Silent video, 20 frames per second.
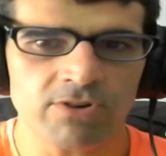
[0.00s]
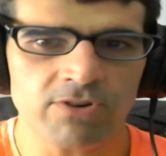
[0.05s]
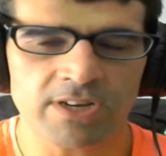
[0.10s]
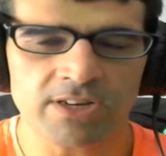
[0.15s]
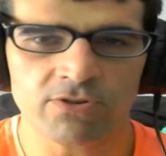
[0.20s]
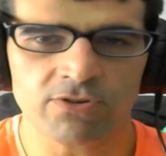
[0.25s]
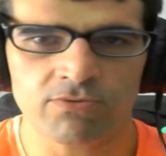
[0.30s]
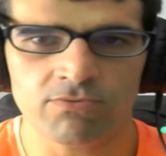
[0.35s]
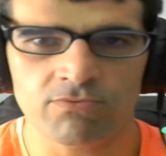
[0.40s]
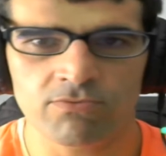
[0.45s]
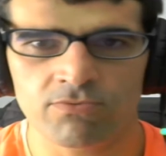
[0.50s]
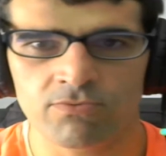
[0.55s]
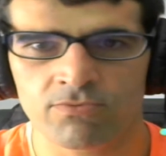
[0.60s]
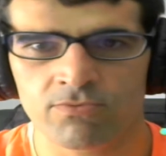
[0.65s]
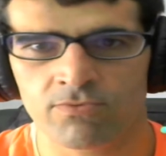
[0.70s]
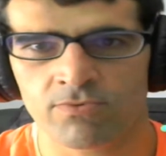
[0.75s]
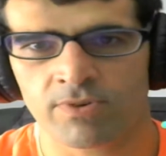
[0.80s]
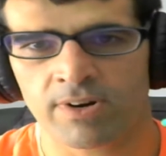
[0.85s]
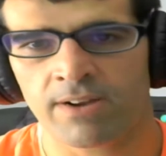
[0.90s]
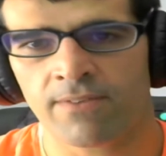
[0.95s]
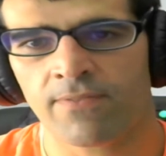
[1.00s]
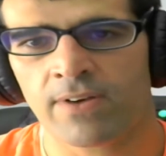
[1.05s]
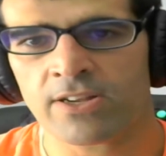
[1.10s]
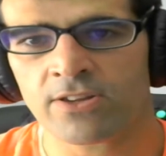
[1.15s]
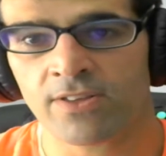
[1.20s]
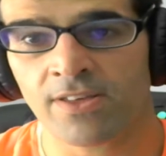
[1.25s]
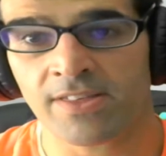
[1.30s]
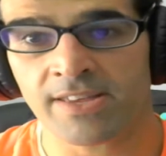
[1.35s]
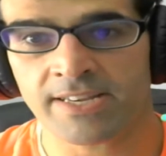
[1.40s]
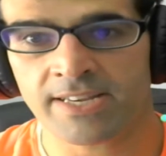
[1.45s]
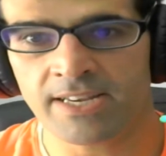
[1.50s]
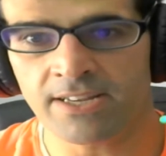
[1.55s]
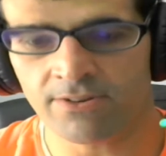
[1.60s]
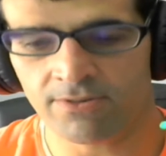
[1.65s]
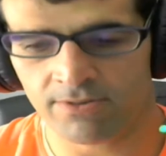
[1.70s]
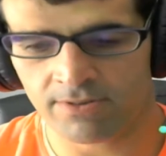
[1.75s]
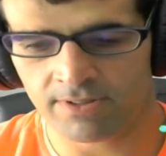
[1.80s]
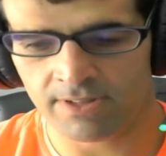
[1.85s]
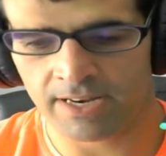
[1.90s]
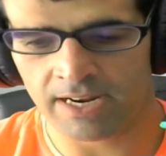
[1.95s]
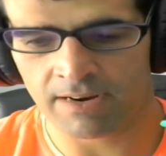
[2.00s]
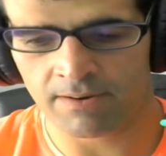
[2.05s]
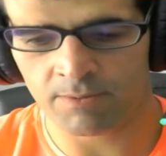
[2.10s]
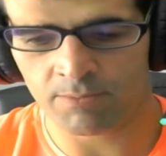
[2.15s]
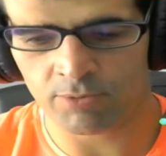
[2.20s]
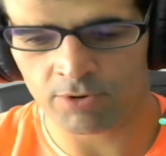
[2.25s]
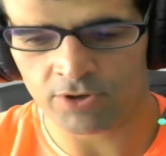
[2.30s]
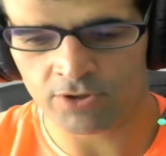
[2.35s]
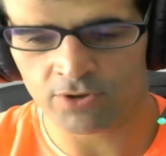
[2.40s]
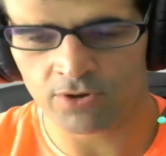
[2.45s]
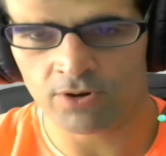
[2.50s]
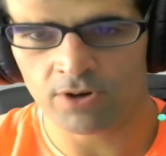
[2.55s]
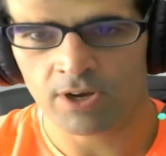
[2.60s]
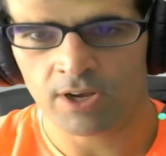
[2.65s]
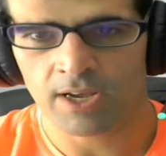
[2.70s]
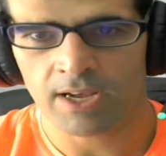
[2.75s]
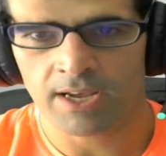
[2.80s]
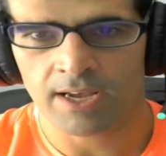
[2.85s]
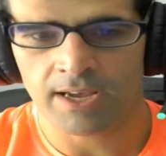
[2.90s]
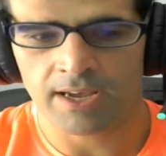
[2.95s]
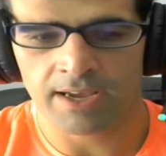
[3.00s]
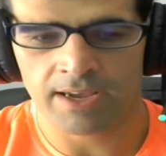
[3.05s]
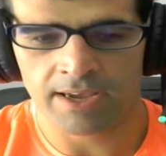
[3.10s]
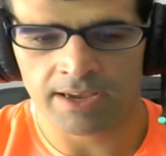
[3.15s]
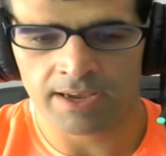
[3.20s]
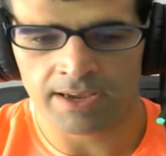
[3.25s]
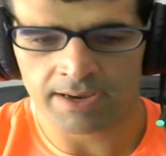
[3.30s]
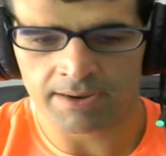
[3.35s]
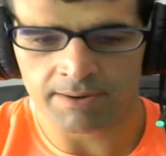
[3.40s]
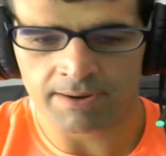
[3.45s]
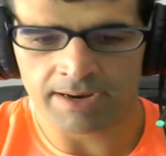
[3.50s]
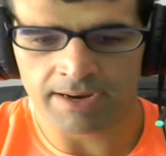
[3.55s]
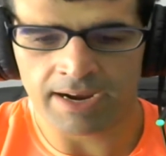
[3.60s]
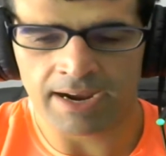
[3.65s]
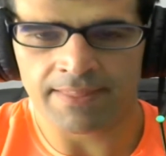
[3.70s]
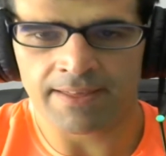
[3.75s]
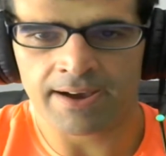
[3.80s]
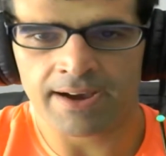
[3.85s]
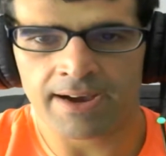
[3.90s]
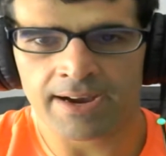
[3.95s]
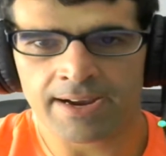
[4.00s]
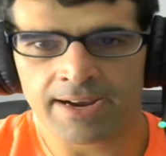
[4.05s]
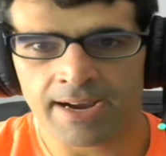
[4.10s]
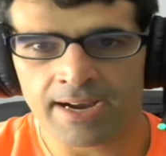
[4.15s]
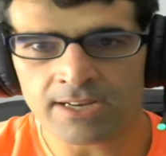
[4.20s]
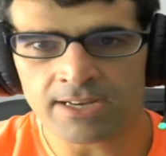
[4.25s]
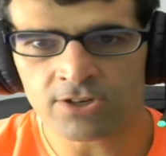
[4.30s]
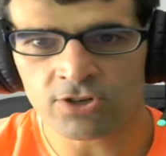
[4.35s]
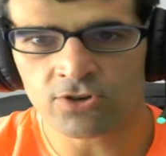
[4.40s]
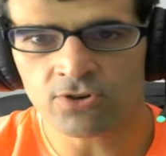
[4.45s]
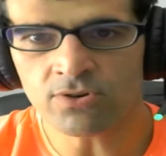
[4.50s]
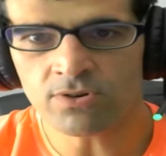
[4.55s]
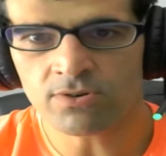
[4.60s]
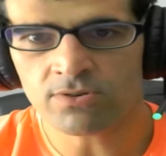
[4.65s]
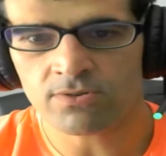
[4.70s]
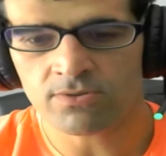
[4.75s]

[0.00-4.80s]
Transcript: es un gran fallo de diseño. Tenía que haber puesto eh, cada caso,